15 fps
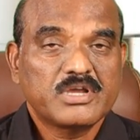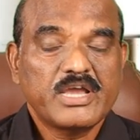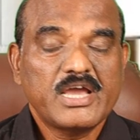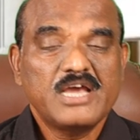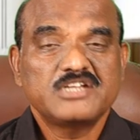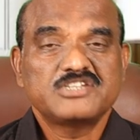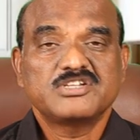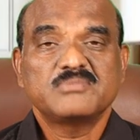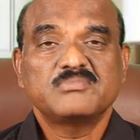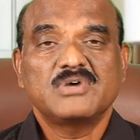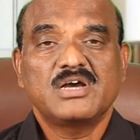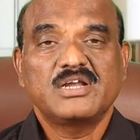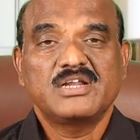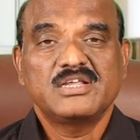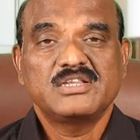కాల్షియం
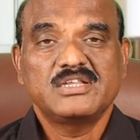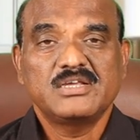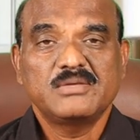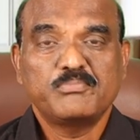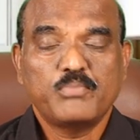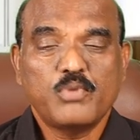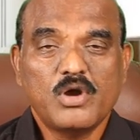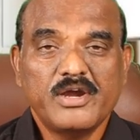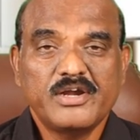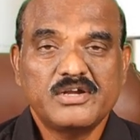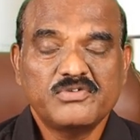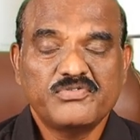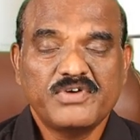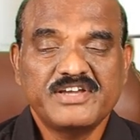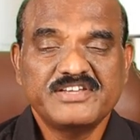అనేది
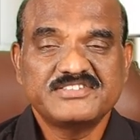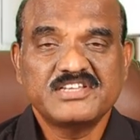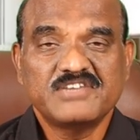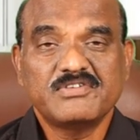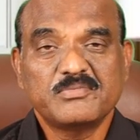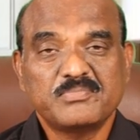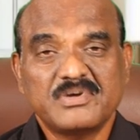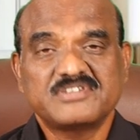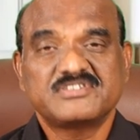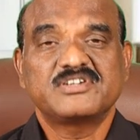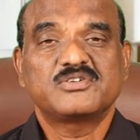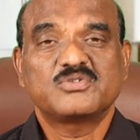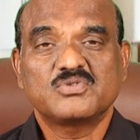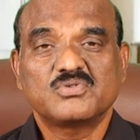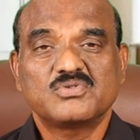పాయింట్ ఫైవ్ సెవెన్
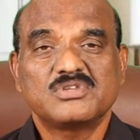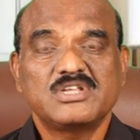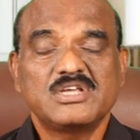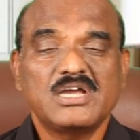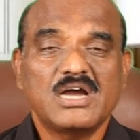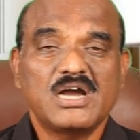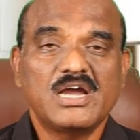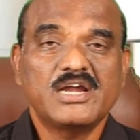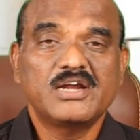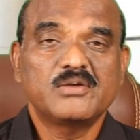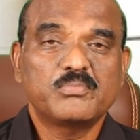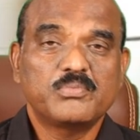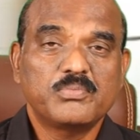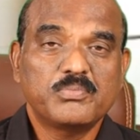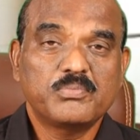పర్సెంట్ ఉంటుంది అండ్
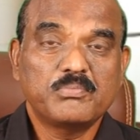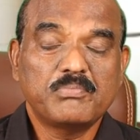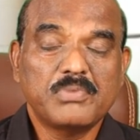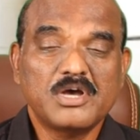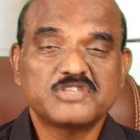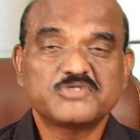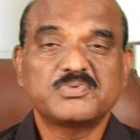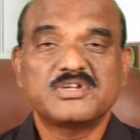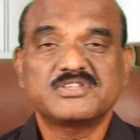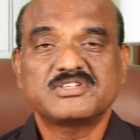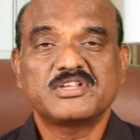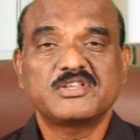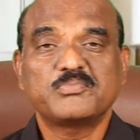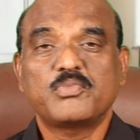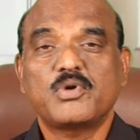ఫాస్ఫరస్
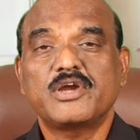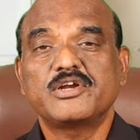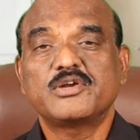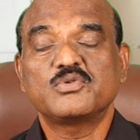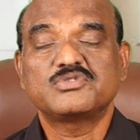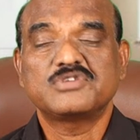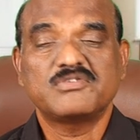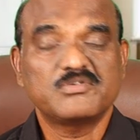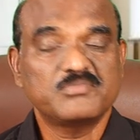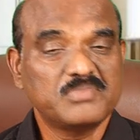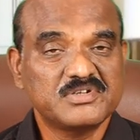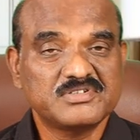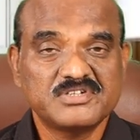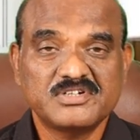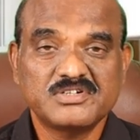అనేది పాయింట్ టూ సెవెన్
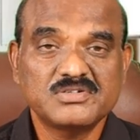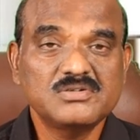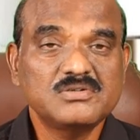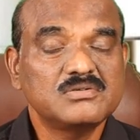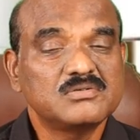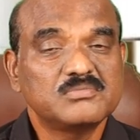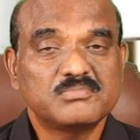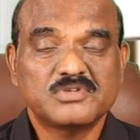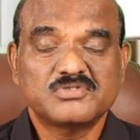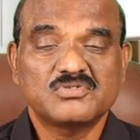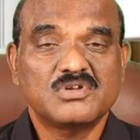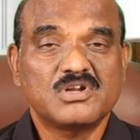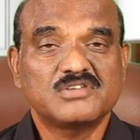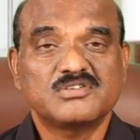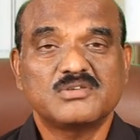పర్సెంట్
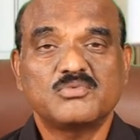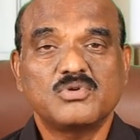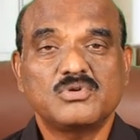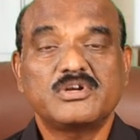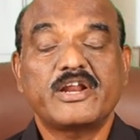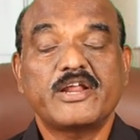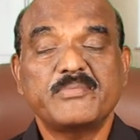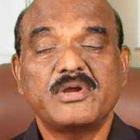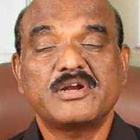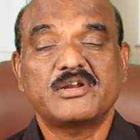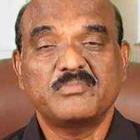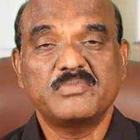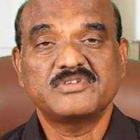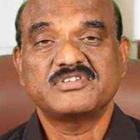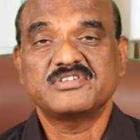పశుగ్రాసంలో డ్రై
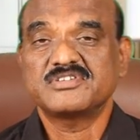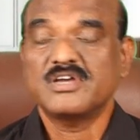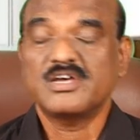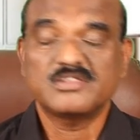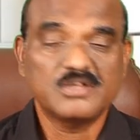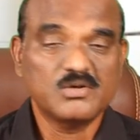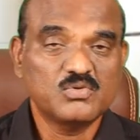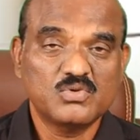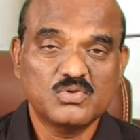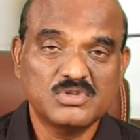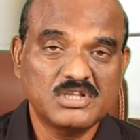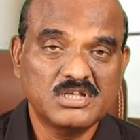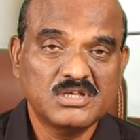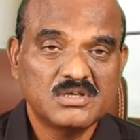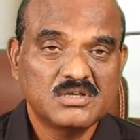మ్యాటర్ బేసిస్లో అంత ఉంటుంది